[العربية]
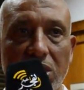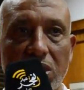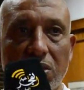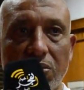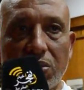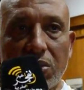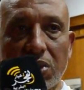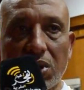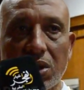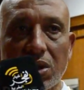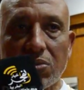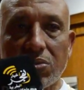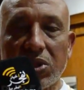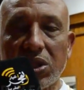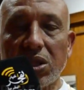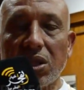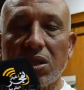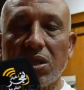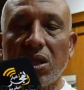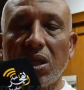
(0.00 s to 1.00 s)
بدينا
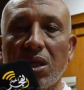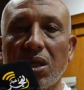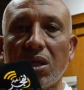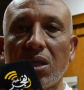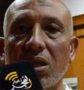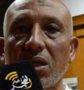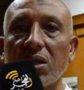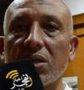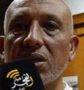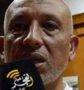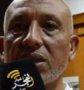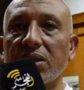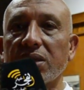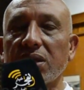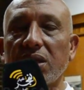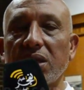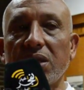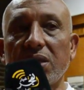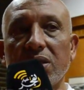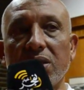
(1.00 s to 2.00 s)
بالمدينه ديال
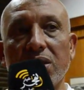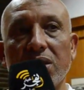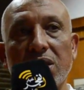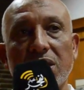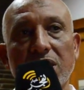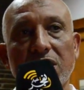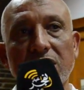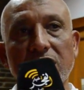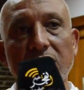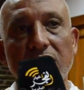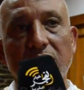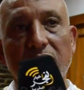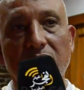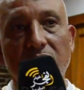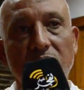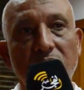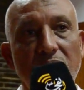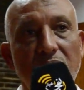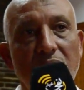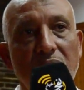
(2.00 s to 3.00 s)
طنطان هي
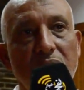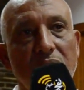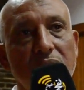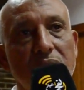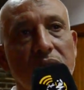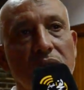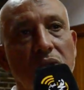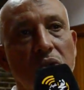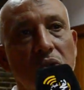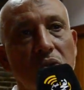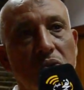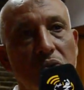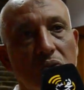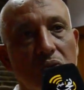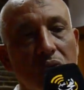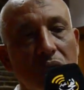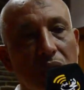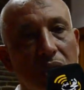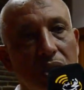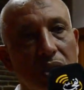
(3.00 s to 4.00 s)
الاولى
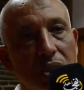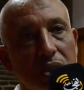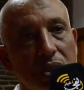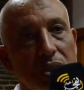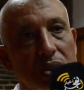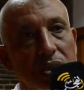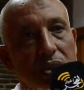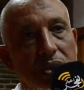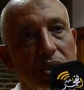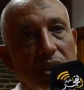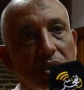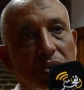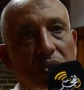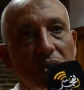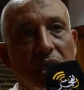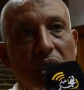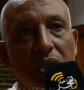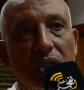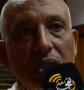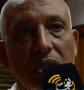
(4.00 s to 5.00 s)
وكان
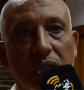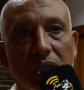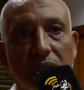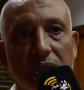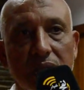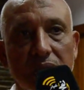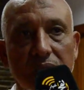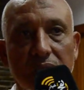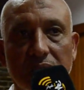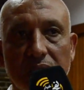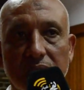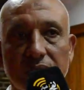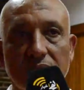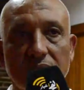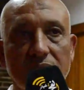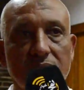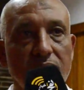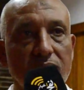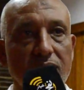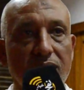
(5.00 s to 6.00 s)
ضروري
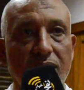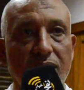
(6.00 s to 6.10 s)
اننا